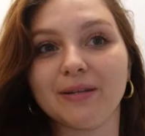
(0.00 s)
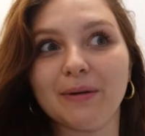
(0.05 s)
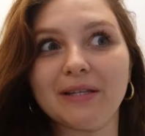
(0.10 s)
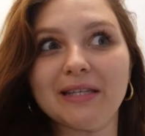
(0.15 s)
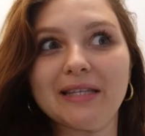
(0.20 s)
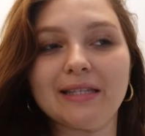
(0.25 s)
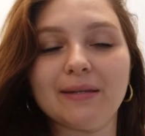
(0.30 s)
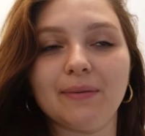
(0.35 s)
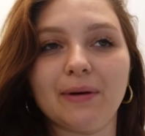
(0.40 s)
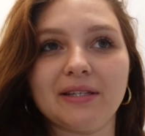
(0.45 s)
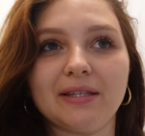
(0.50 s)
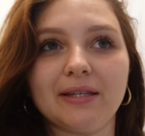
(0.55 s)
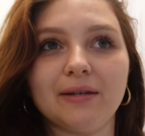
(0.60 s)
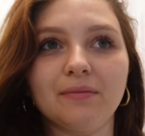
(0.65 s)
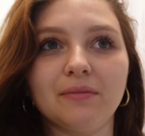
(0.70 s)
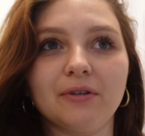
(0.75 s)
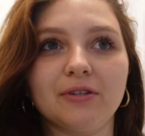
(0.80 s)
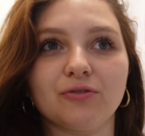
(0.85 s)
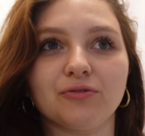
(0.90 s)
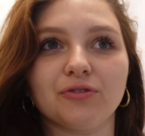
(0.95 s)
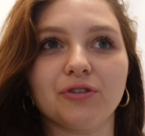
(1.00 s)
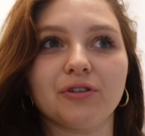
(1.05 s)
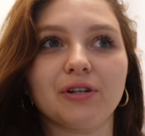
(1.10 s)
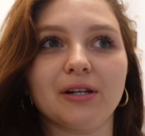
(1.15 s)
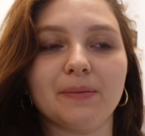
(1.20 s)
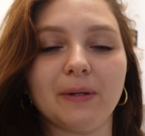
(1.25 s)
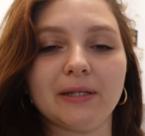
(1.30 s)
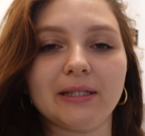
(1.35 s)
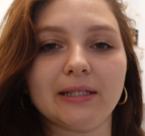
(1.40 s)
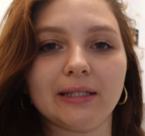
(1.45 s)
sais pas ce qui s'est passé mais je vous jure que
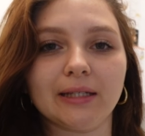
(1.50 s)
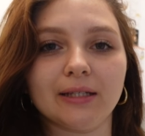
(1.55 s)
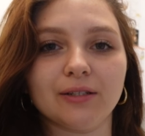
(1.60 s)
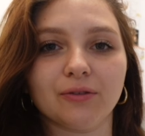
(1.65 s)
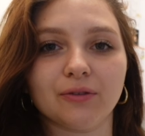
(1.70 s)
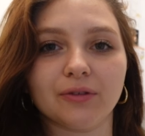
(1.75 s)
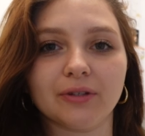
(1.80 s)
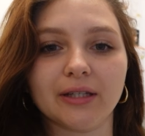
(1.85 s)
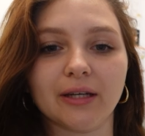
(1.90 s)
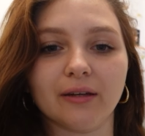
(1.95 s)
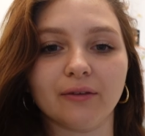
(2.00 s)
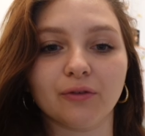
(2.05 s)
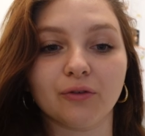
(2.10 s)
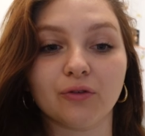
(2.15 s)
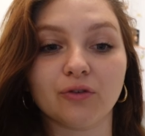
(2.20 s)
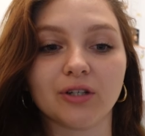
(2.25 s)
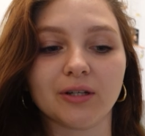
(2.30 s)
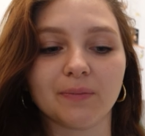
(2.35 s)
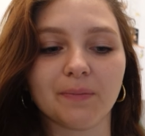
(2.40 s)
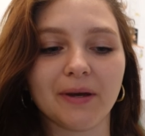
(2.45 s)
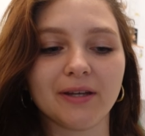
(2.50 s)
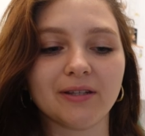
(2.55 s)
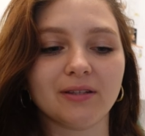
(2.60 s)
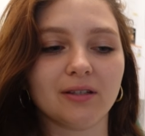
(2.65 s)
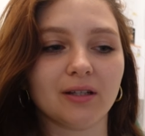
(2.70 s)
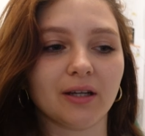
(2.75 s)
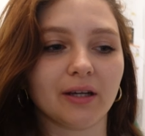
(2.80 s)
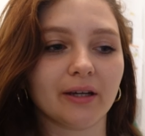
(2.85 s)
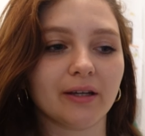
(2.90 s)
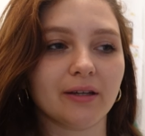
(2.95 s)
les pâtisseries, genre il y a un truc que j'ai pas
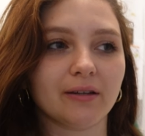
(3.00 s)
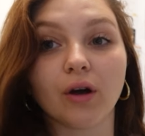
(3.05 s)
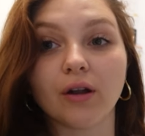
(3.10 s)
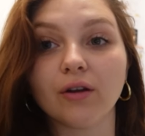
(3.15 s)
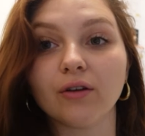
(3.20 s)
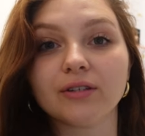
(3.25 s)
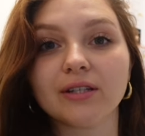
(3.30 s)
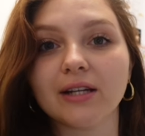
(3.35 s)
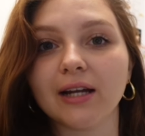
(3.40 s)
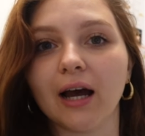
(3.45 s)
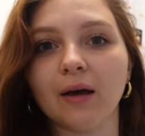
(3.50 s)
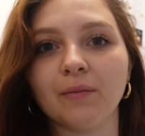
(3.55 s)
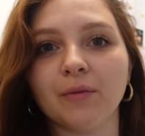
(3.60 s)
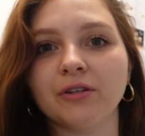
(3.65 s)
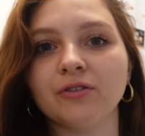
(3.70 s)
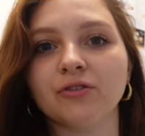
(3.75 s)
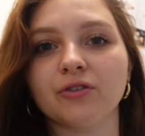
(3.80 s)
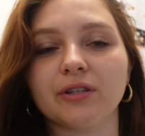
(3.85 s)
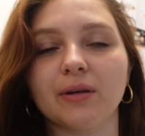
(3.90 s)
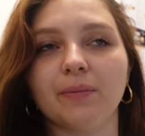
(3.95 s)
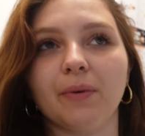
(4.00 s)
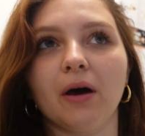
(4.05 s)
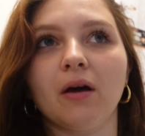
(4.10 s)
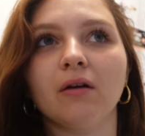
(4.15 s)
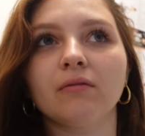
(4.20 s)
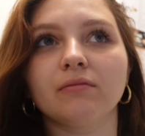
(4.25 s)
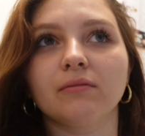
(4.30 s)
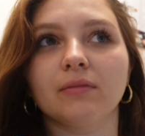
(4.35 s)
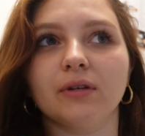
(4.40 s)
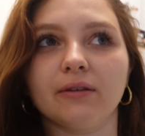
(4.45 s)
géré. Ou alors c'est le ramen, je sais pas.
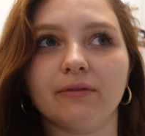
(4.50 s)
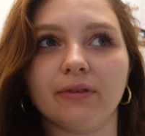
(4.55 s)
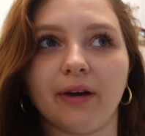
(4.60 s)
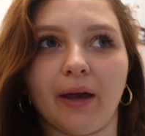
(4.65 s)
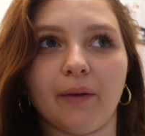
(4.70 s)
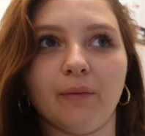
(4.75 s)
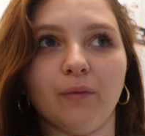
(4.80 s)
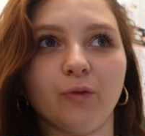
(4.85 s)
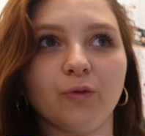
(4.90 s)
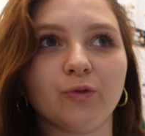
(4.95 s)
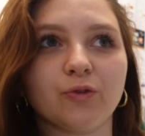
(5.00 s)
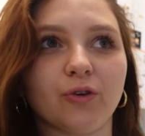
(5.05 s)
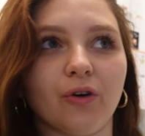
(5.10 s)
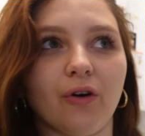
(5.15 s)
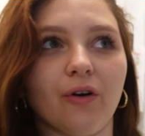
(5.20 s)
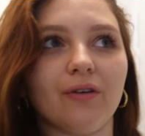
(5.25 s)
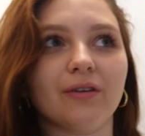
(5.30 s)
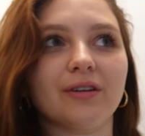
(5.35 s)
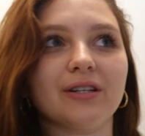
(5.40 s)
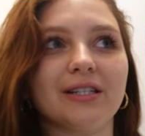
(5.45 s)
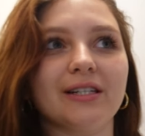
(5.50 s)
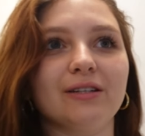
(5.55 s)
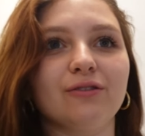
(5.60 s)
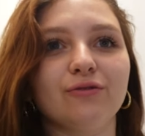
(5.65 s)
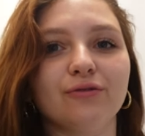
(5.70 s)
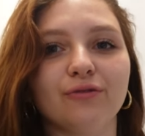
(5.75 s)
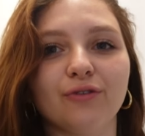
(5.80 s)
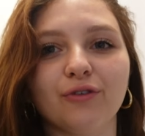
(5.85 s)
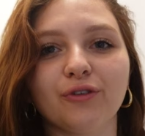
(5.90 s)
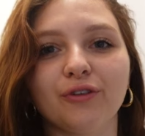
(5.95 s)
Mais vraiment, genre j'ai le
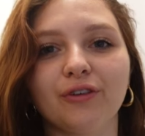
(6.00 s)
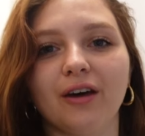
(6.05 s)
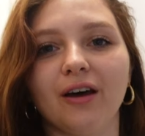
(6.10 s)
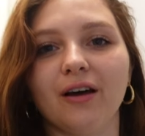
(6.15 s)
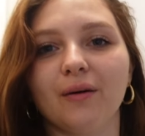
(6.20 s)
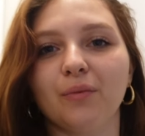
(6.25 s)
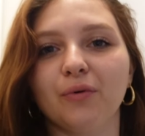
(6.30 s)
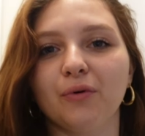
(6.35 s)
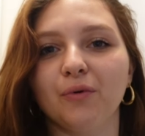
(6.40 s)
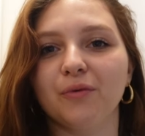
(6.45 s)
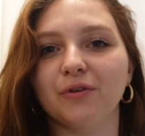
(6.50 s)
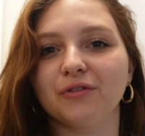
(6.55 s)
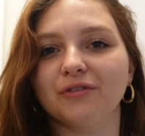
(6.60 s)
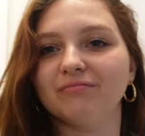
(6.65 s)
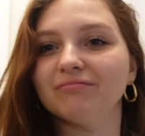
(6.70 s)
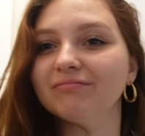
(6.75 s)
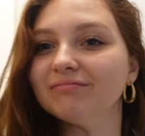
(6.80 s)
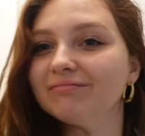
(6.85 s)
ventre un peu en mode